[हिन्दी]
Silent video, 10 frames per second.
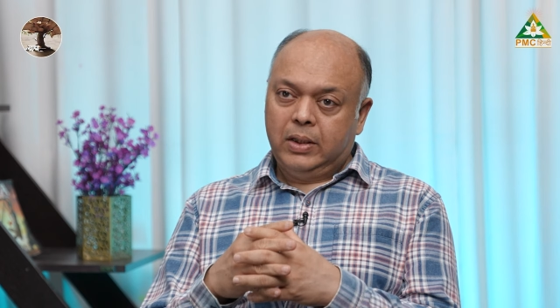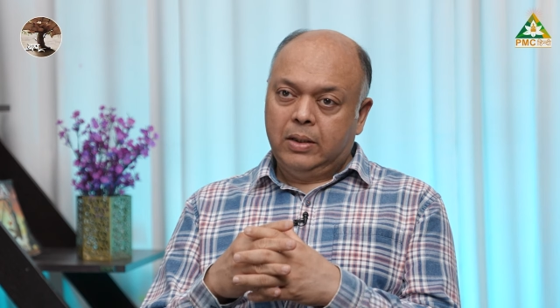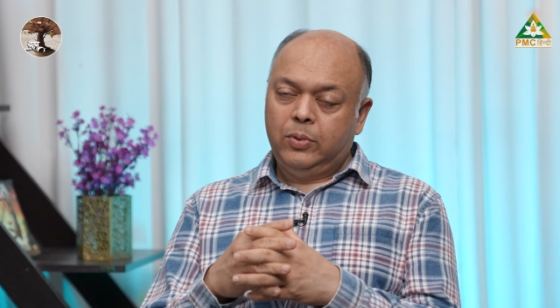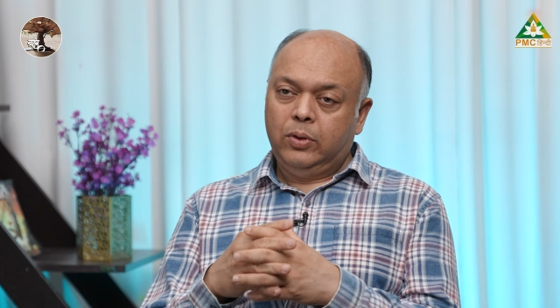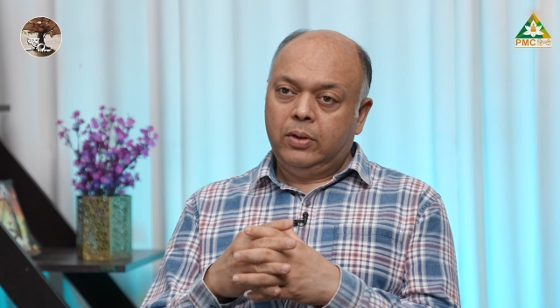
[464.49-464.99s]

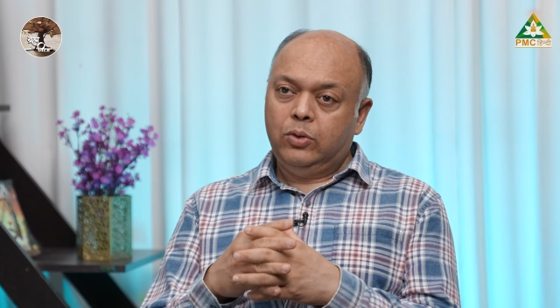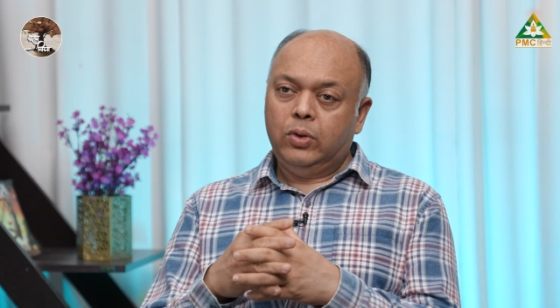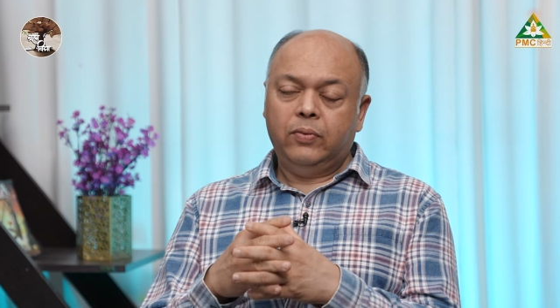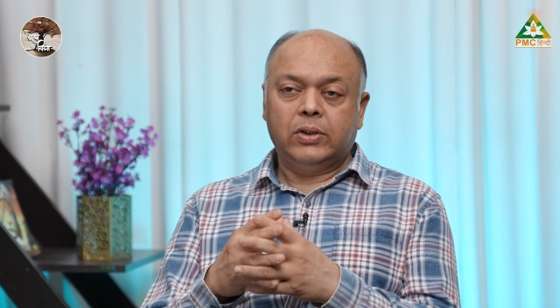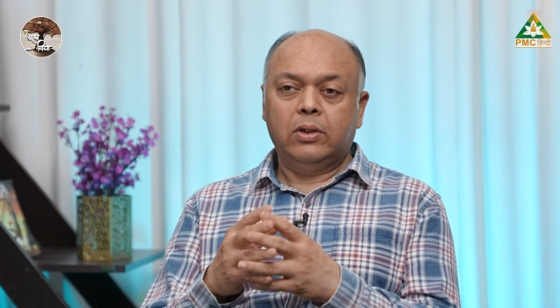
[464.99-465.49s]
अब
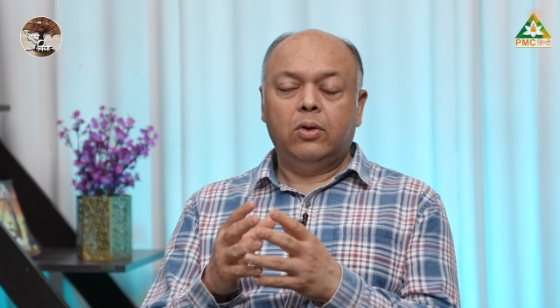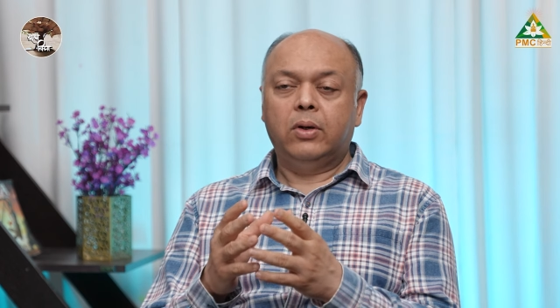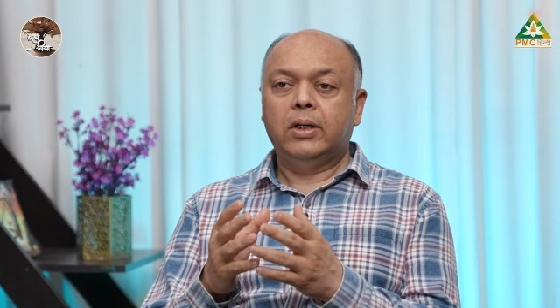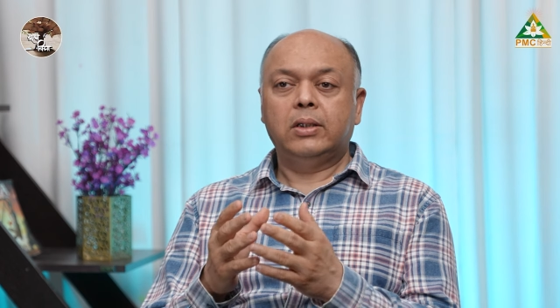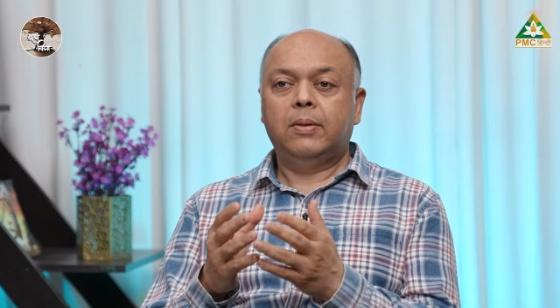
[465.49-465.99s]
यूनिवर्सल
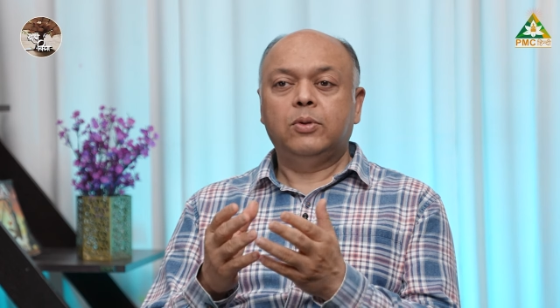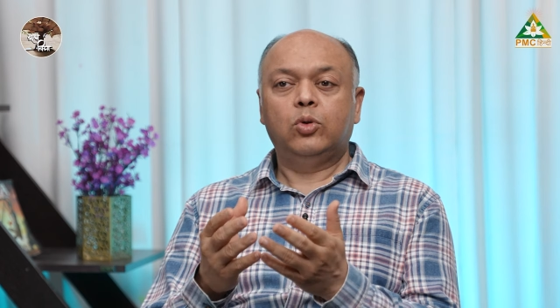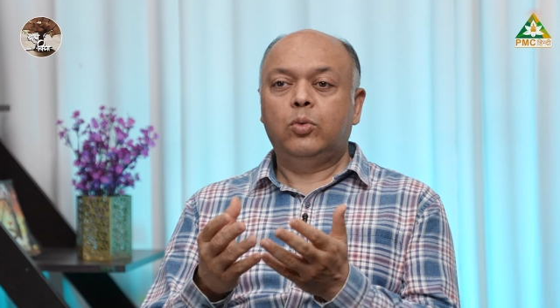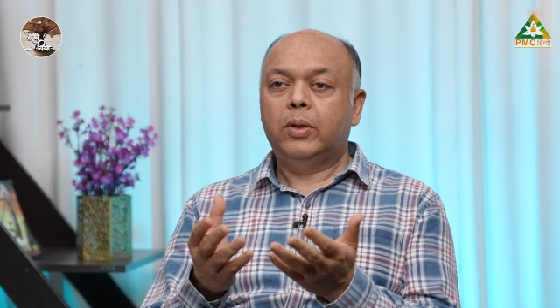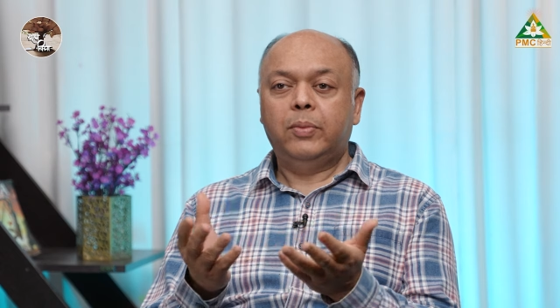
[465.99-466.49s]
लॉ के हिसाब से
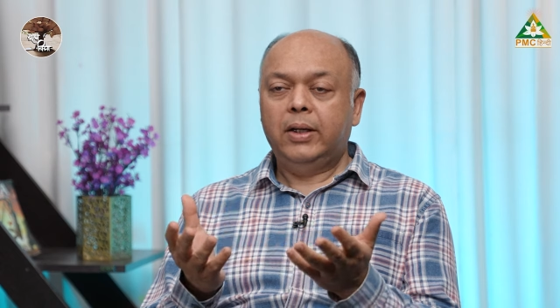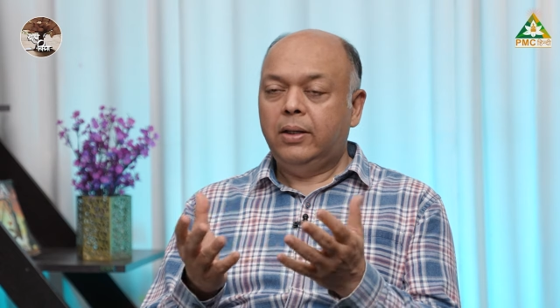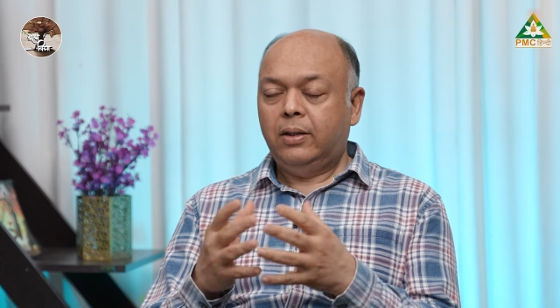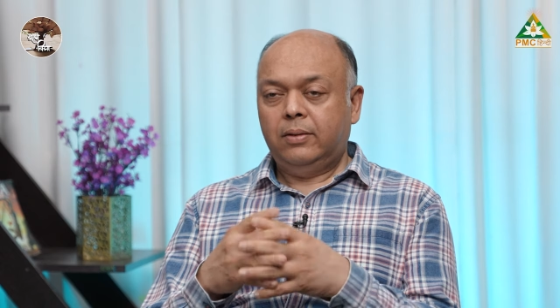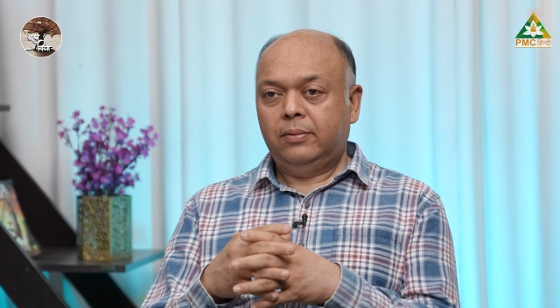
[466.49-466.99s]
तो उम्र
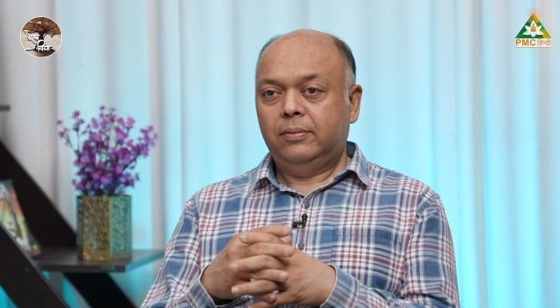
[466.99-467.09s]
बढ़ेगी